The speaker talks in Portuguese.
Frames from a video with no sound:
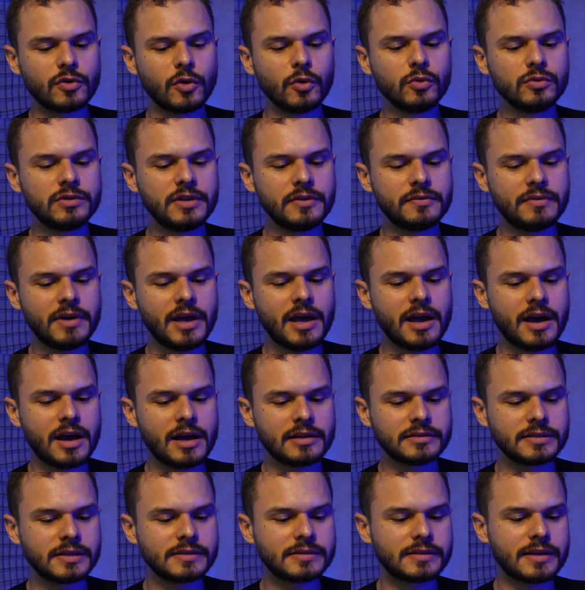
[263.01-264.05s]
ou tiver
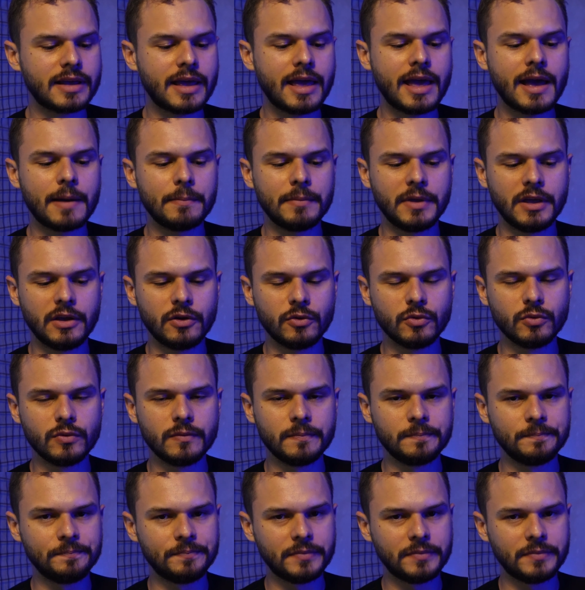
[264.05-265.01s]
asas é amigo.